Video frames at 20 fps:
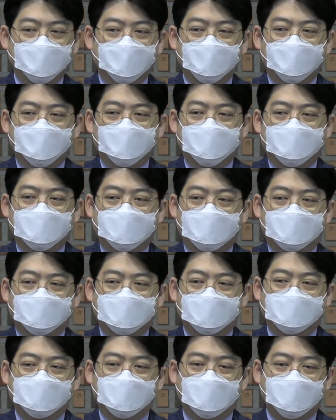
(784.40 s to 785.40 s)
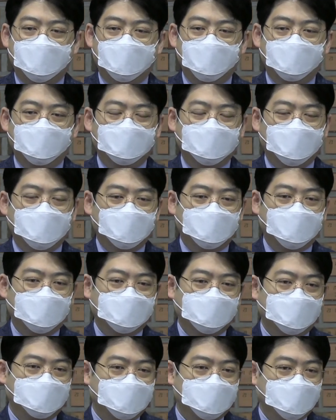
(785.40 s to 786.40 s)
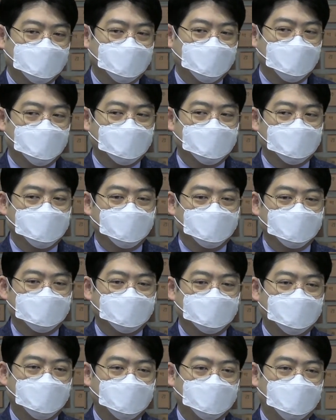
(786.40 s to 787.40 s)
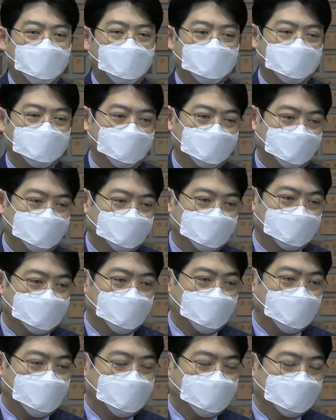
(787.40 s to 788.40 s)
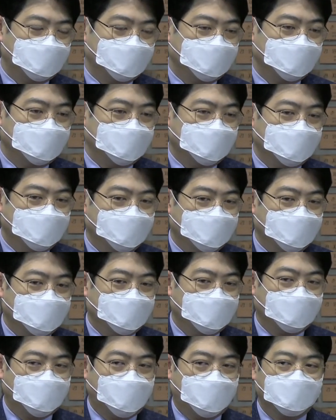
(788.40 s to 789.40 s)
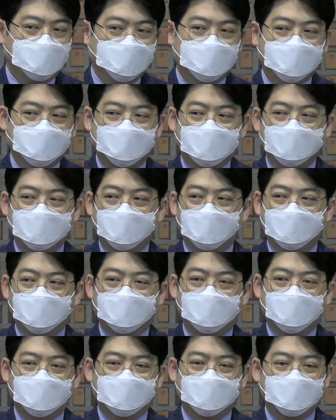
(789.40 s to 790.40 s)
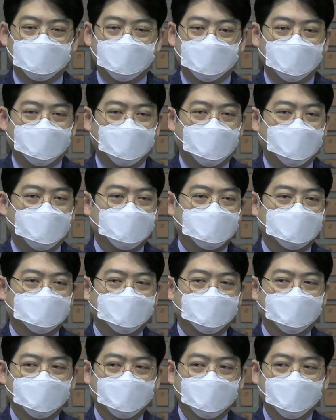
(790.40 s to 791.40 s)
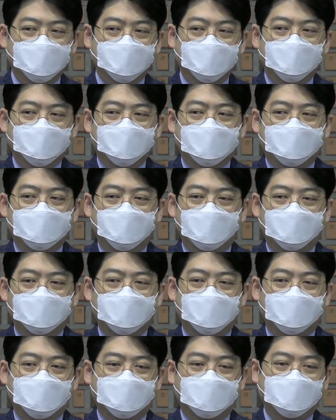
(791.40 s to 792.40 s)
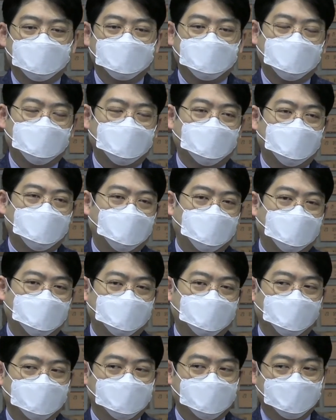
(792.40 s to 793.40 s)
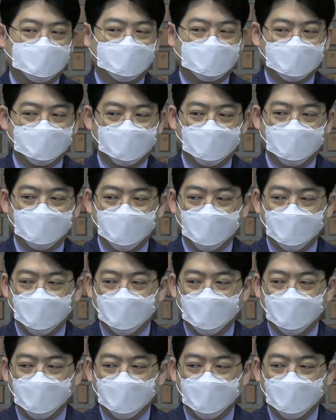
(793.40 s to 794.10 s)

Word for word: 이제 천사가 오르난 타작마당에 이르렀을 때 딱 멈춥니다. 그리고 다윗이 그 오르난 타작마당에 가가지고 그 오르난 타작마당에 돈을 주고